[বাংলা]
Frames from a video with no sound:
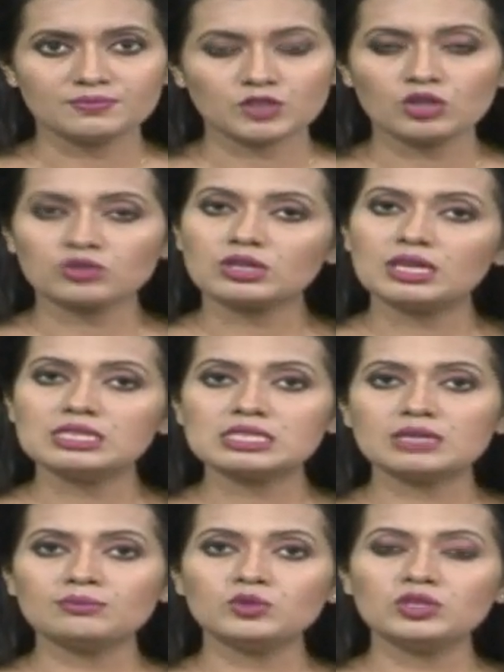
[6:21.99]
গতকাল
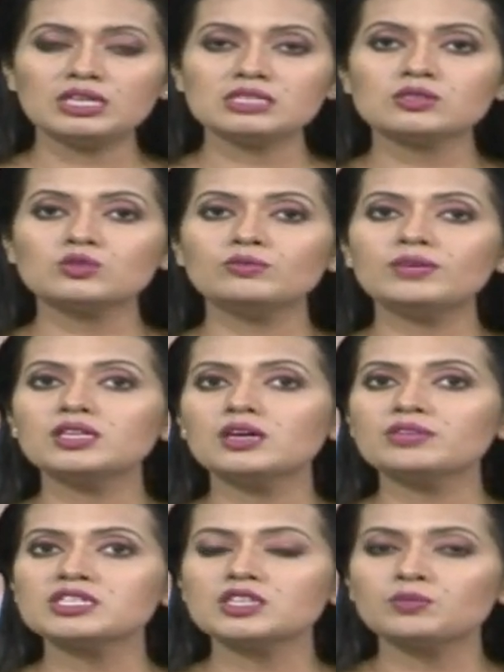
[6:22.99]
ইস্তাম্বুলে জুমা
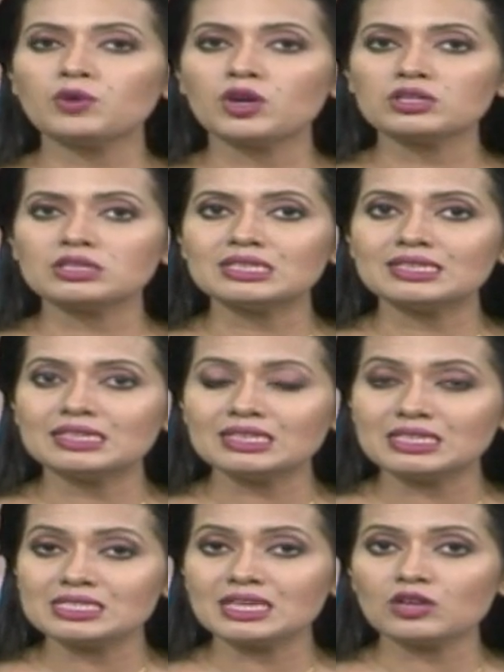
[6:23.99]
নামাজের পর তিনি
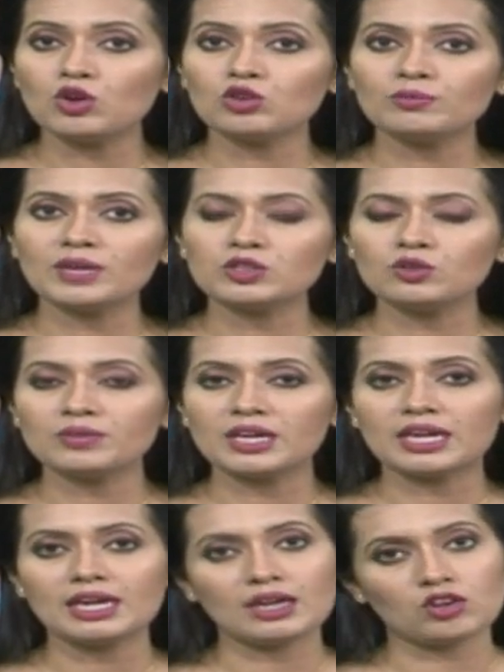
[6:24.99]
নিজেই গণমাধ্যমকে
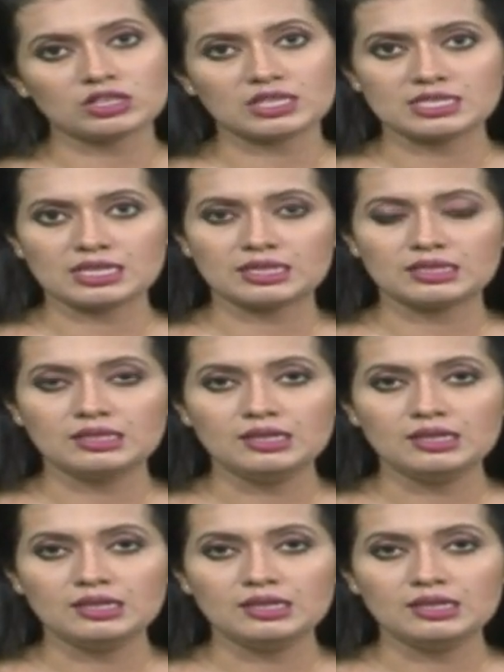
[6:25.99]
এ কথা জানান